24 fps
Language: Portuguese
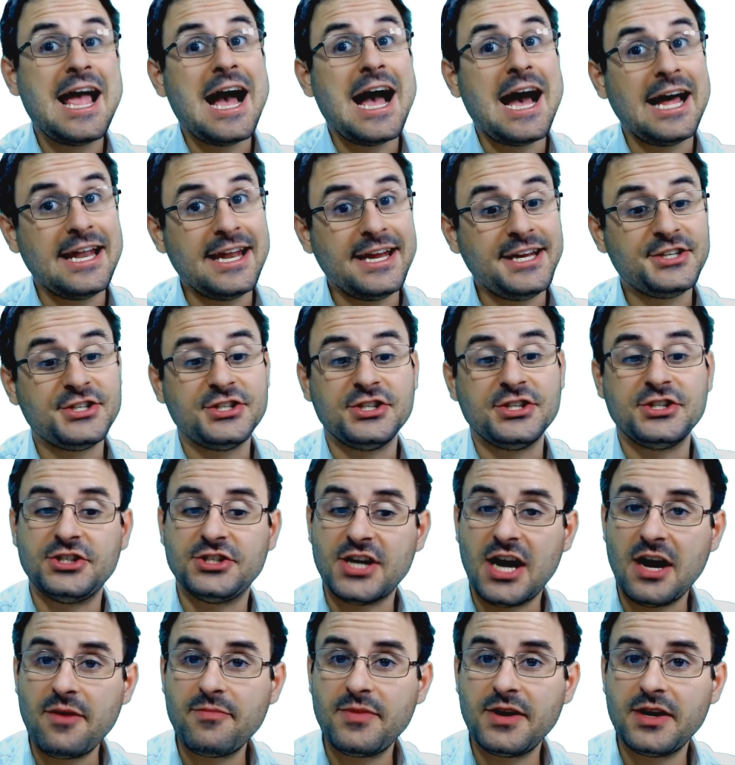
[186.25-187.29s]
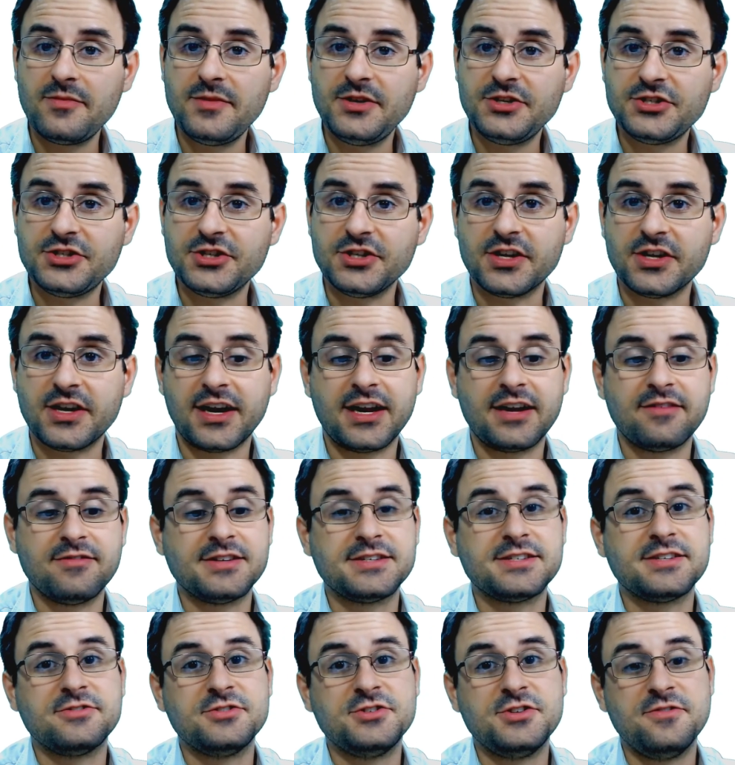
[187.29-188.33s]
além de já permitir a
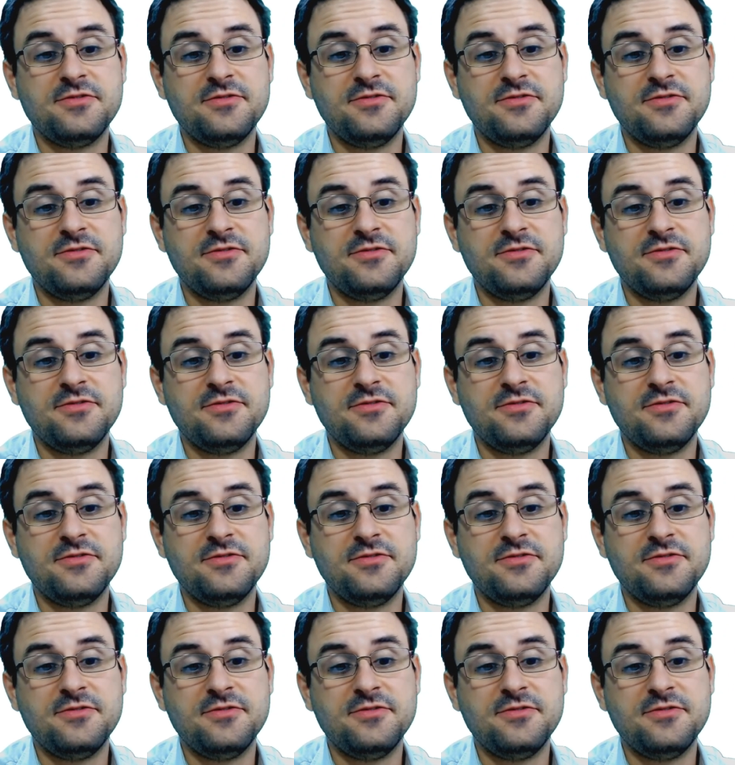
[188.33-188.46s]
gravação de